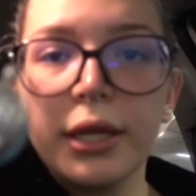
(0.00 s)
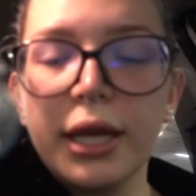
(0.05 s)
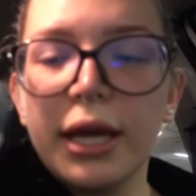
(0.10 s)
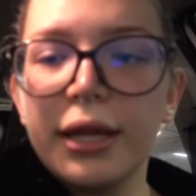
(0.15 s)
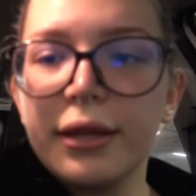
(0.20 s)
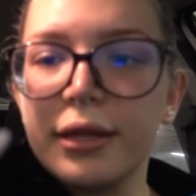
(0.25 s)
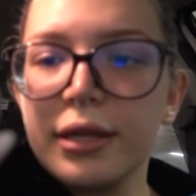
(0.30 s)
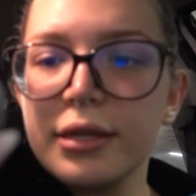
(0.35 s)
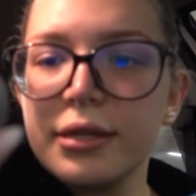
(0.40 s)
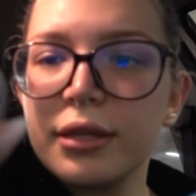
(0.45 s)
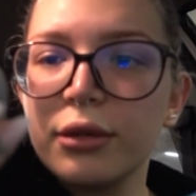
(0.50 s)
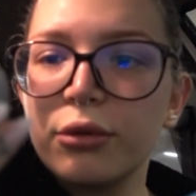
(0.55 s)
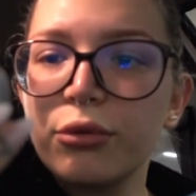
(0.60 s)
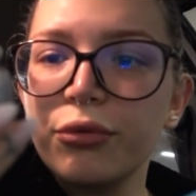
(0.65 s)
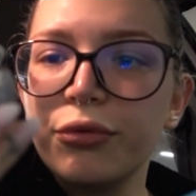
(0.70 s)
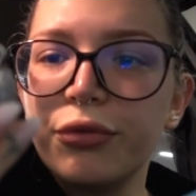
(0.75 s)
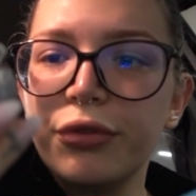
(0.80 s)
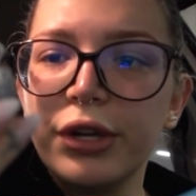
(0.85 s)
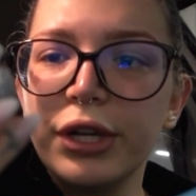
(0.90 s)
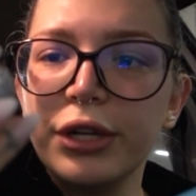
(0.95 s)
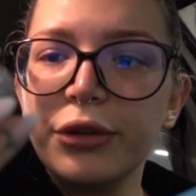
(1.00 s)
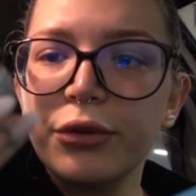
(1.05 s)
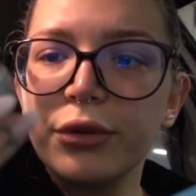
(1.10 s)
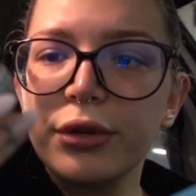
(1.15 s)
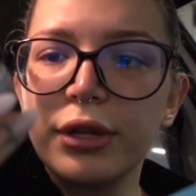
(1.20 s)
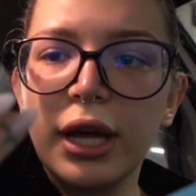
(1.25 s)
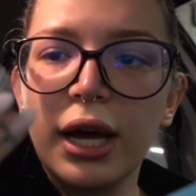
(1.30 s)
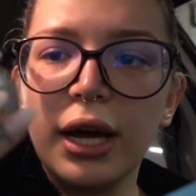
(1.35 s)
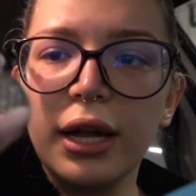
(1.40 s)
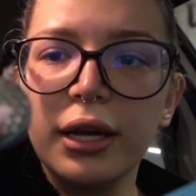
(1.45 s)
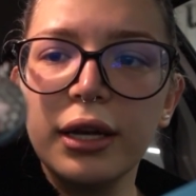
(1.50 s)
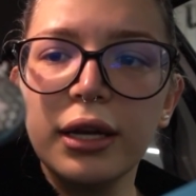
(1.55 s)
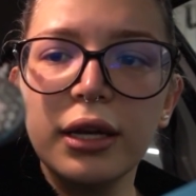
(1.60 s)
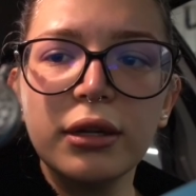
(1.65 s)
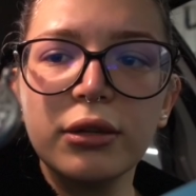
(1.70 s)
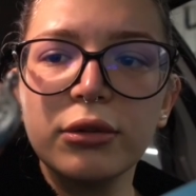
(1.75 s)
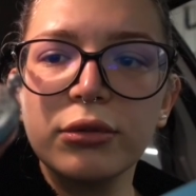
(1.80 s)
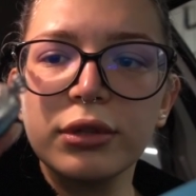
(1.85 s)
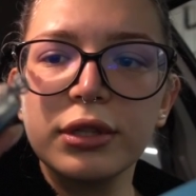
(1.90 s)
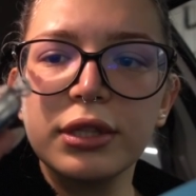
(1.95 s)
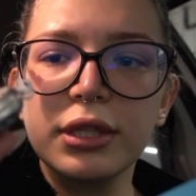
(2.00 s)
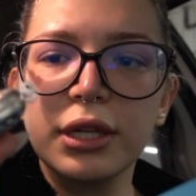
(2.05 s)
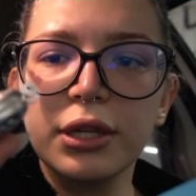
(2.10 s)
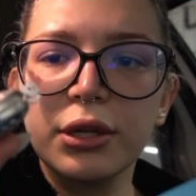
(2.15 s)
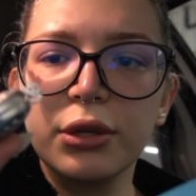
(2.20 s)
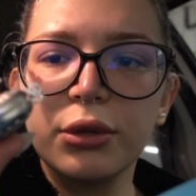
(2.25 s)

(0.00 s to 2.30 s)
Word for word: niente è stato un fail totale non si è